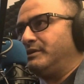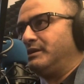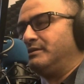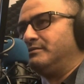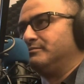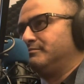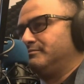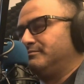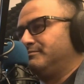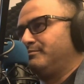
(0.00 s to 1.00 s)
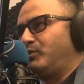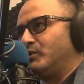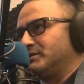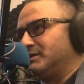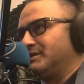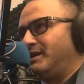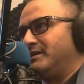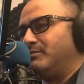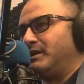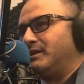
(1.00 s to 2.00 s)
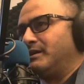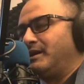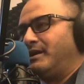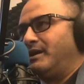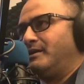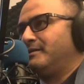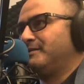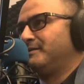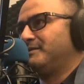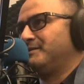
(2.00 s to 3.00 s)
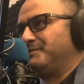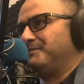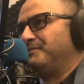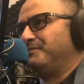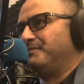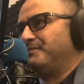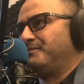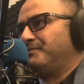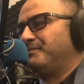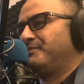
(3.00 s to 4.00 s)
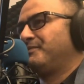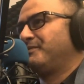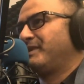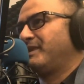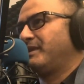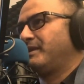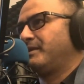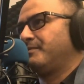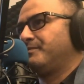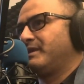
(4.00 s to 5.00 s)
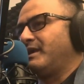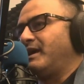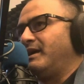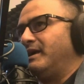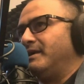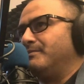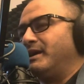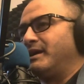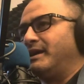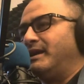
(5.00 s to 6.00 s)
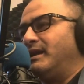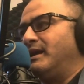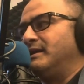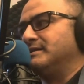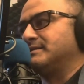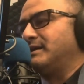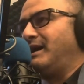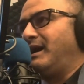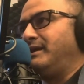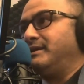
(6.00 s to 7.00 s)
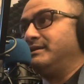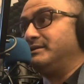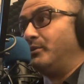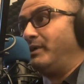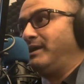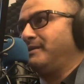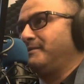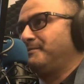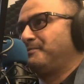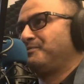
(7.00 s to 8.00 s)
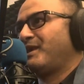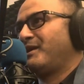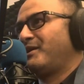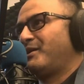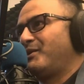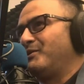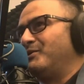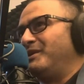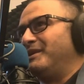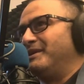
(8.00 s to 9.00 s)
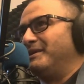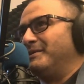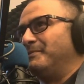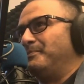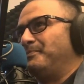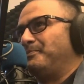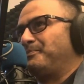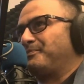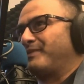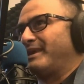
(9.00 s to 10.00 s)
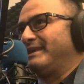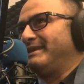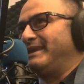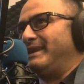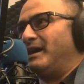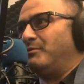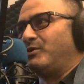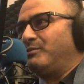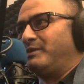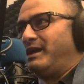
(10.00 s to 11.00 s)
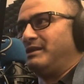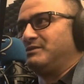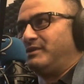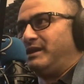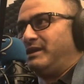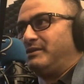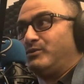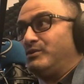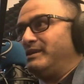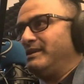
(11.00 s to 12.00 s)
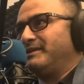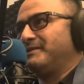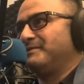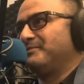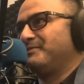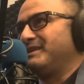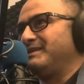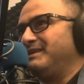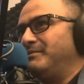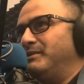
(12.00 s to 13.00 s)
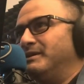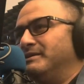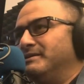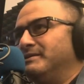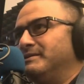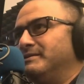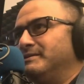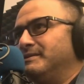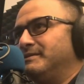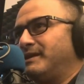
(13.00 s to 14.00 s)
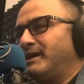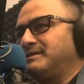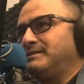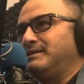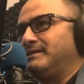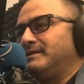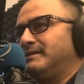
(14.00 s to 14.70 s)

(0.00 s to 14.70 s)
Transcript: dann poste ich halt in meinen Kanal. Okay, äh, wie heißt dein Kanal? Äh, mein Kanal heißt Ali The Way und ähm, der Name kommt eigentlich von einem Kunden, die mir in dem Taxi